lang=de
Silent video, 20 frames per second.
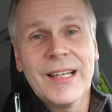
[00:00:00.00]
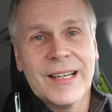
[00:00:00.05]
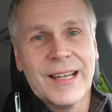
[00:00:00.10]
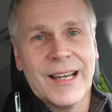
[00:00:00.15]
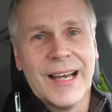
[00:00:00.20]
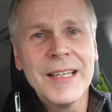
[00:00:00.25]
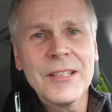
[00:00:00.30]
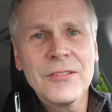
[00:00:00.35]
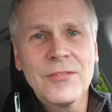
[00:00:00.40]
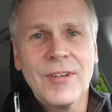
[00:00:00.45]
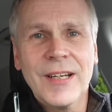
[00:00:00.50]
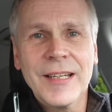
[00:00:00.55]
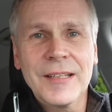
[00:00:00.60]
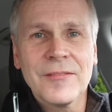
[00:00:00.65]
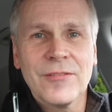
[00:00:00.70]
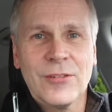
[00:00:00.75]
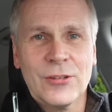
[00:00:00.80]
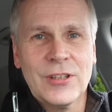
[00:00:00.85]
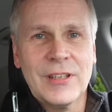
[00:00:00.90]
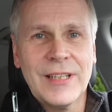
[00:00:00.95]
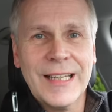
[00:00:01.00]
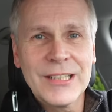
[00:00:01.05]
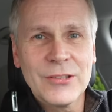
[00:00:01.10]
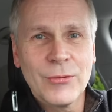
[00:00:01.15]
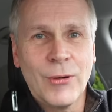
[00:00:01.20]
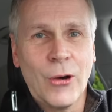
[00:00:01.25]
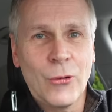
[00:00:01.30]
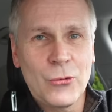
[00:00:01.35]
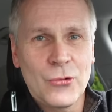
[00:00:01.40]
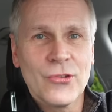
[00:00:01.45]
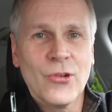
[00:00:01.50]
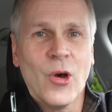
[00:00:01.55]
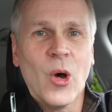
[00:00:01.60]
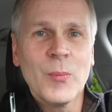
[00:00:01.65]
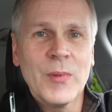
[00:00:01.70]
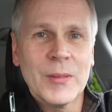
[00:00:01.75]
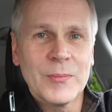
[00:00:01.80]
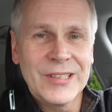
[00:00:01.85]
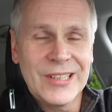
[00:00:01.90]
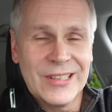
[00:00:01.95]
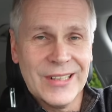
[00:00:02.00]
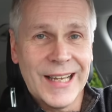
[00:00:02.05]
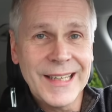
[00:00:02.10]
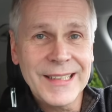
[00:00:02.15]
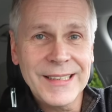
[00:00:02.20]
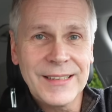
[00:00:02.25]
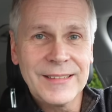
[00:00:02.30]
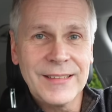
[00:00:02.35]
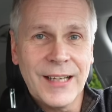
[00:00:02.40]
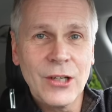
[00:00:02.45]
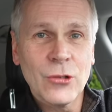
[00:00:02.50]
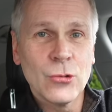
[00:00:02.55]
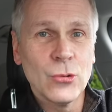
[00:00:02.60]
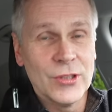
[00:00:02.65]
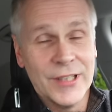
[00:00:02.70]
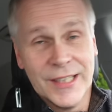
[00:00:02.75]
Reichweiten von Elektroautos auch mit einem kleineren Akku,